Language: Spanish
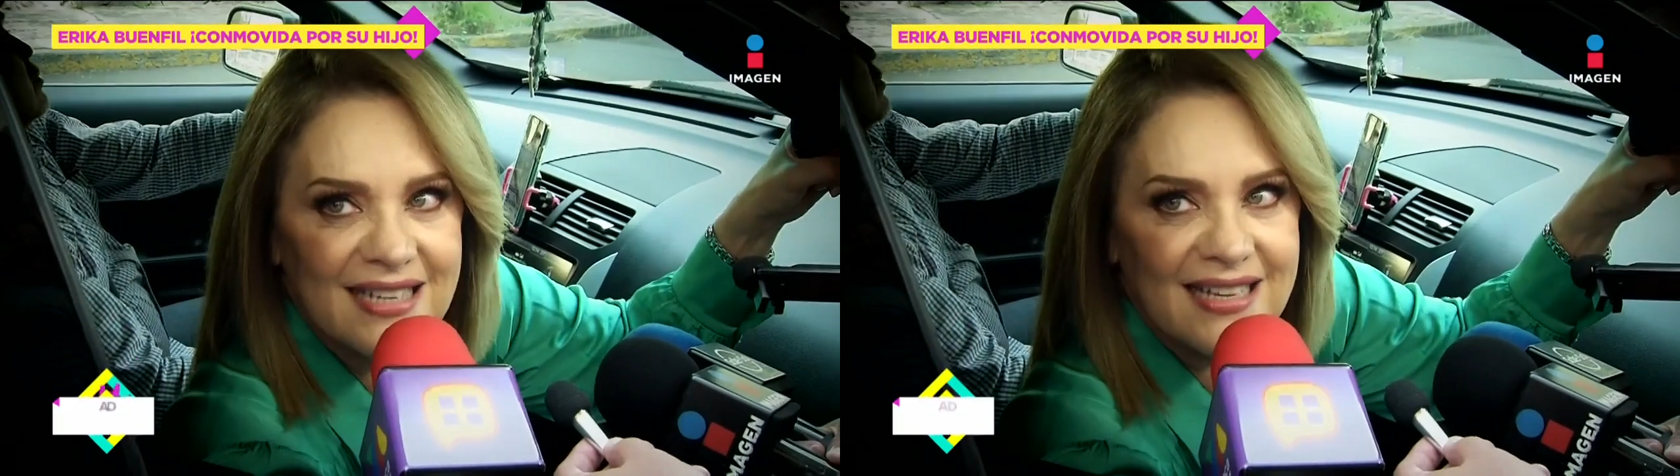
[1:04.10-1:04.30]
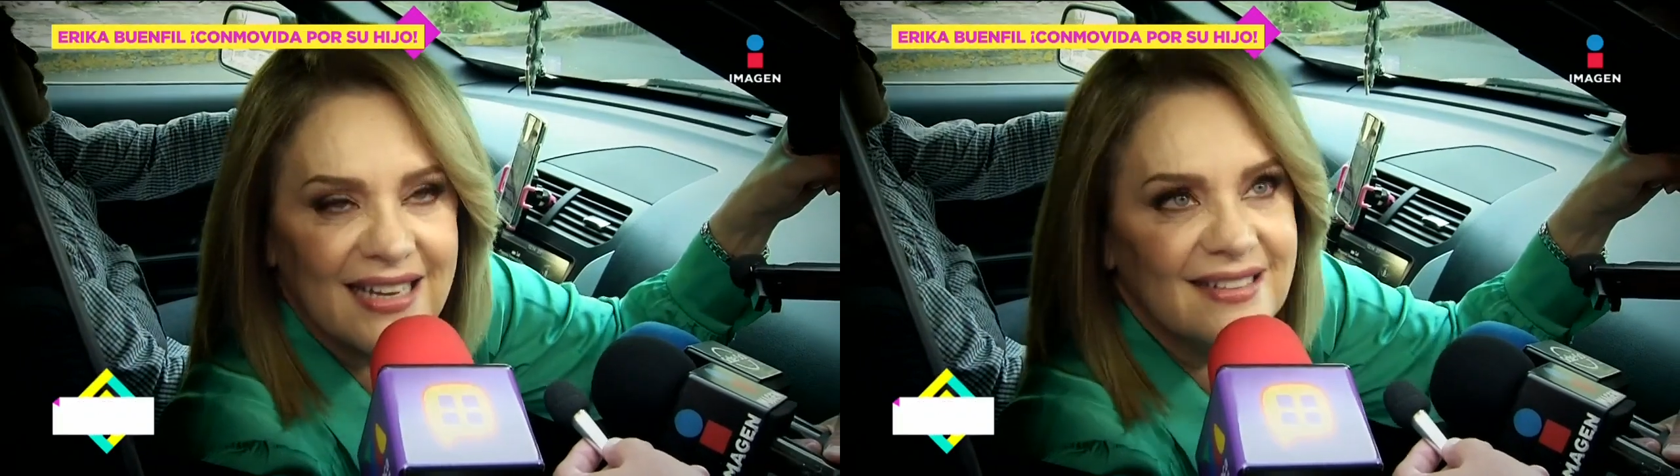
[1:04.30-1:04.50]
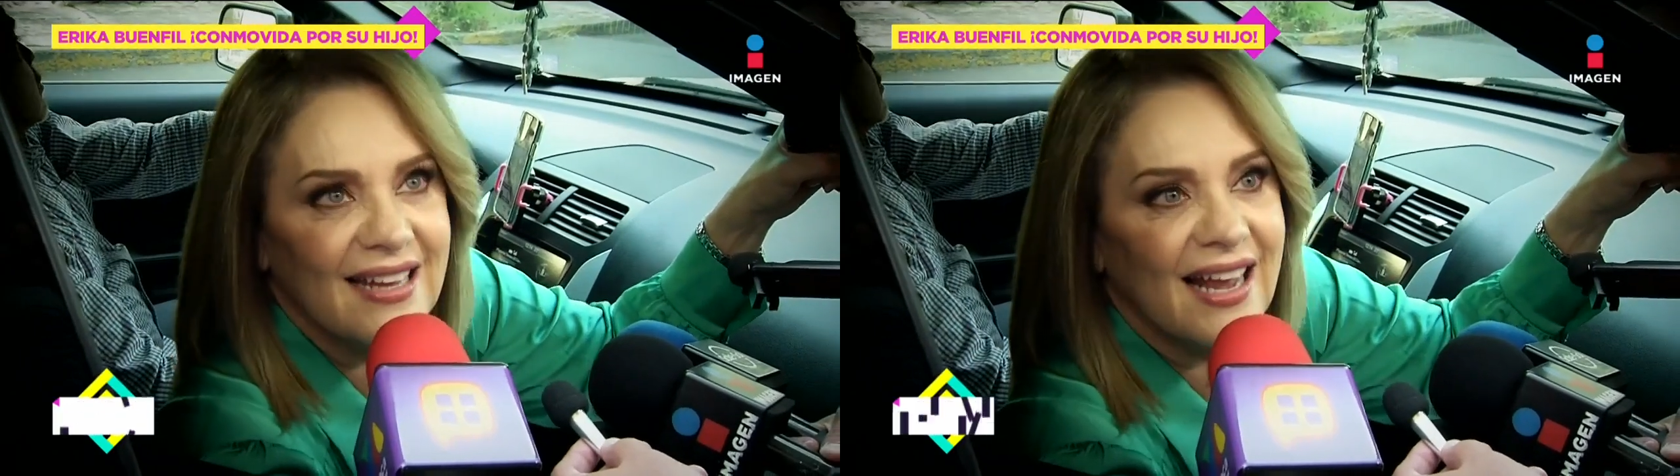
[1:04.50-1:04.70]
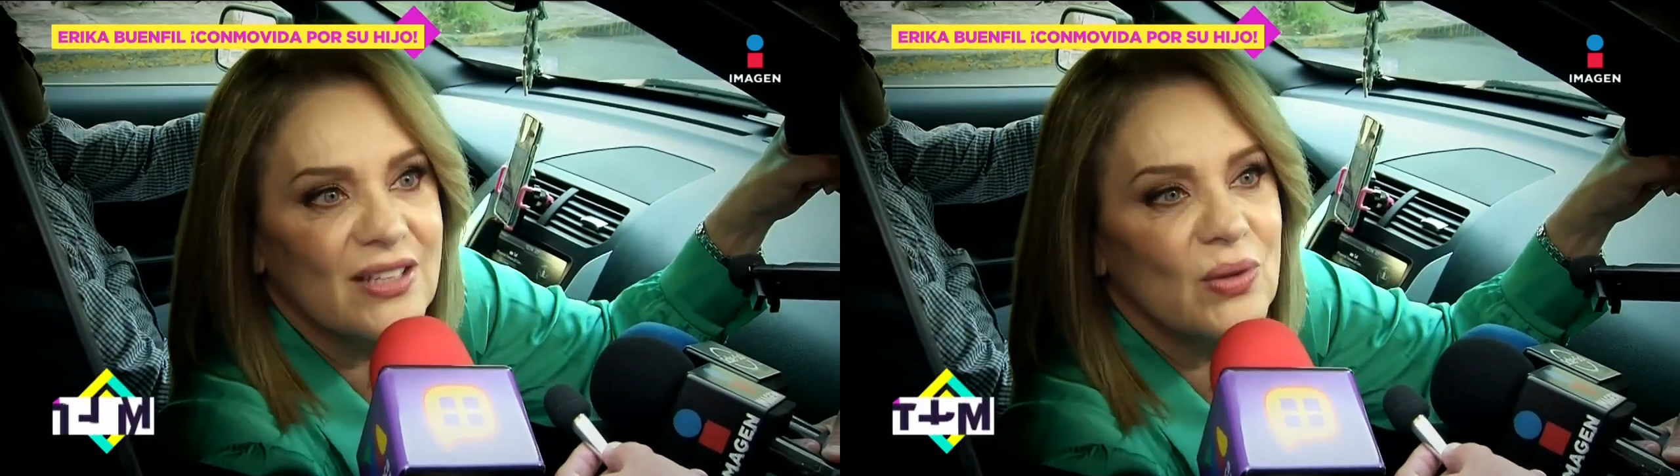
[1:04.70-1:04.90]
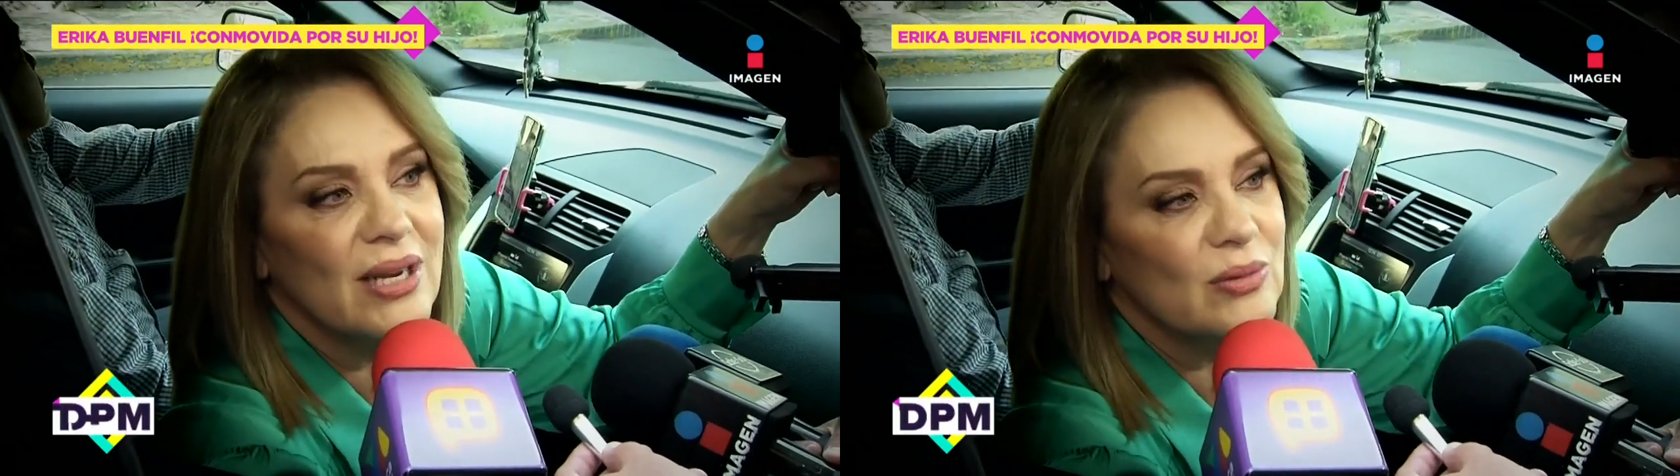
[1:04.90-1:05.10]
en este
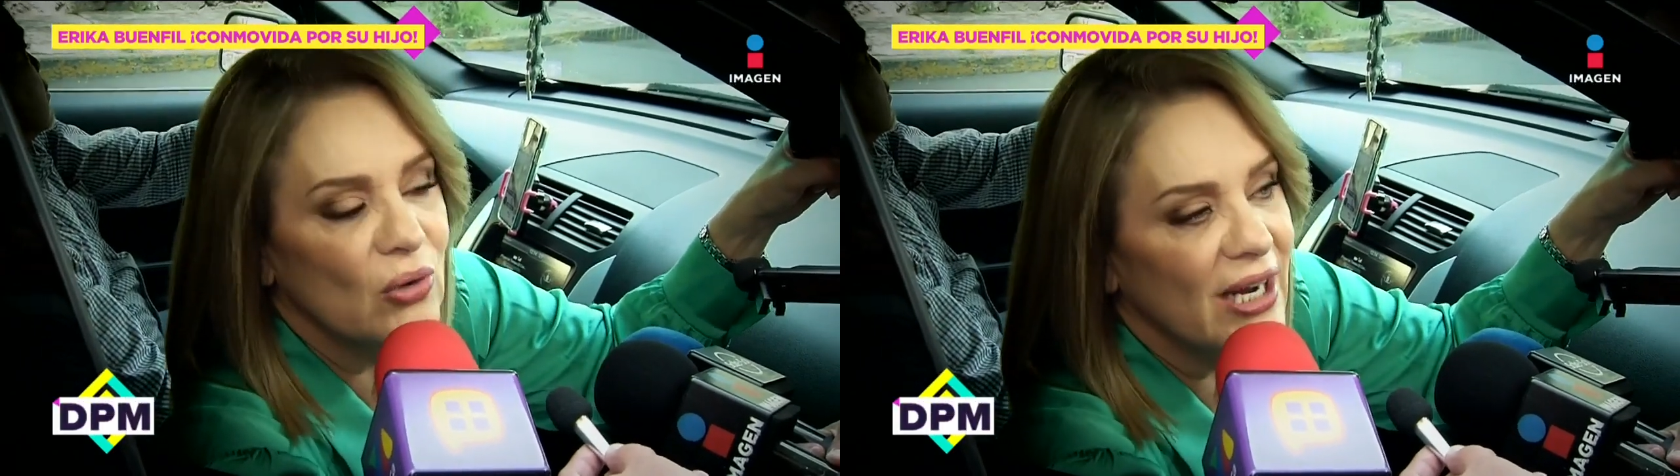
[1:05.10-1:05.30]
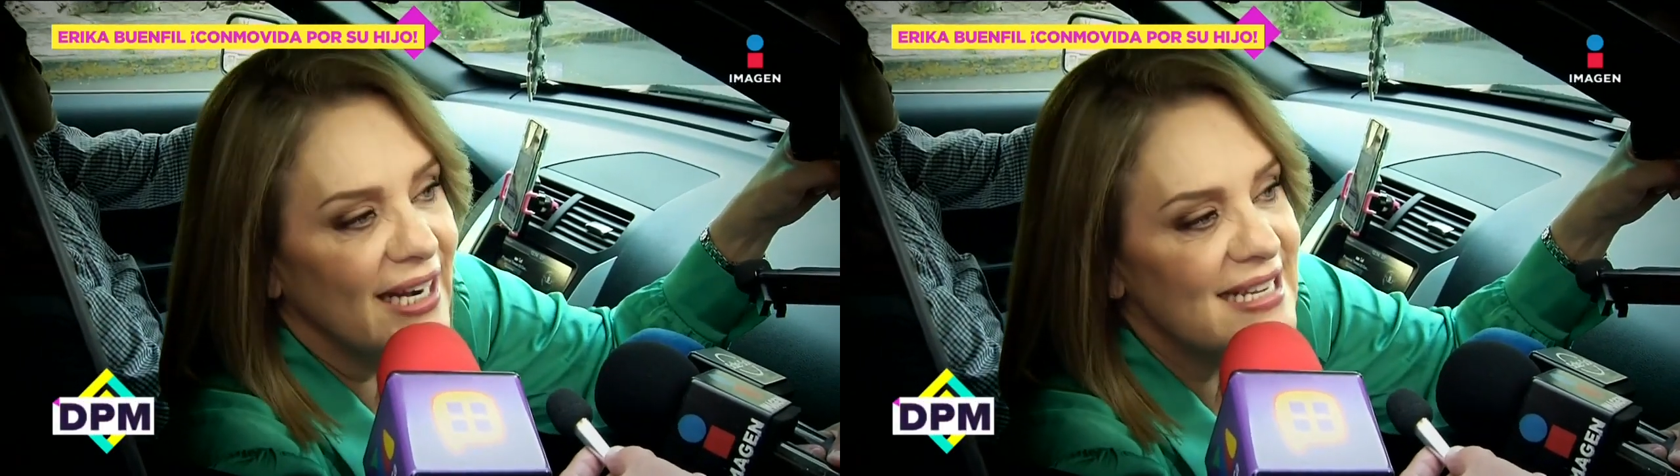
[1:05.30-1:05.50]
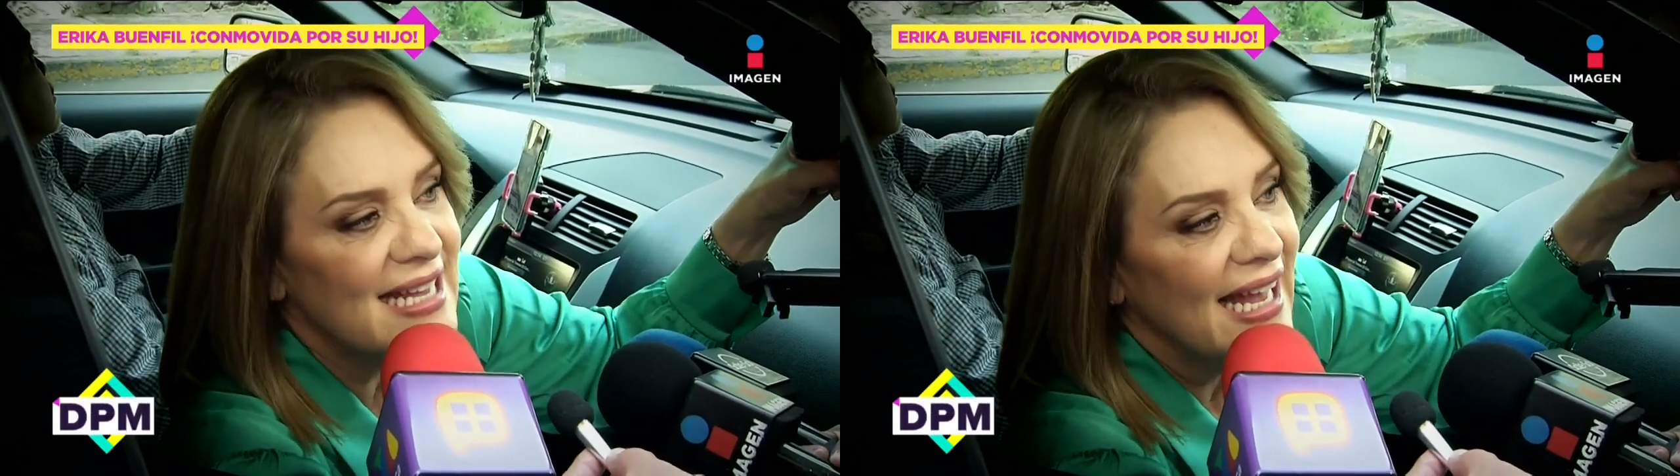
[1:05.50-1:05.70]
caso a las mujeres,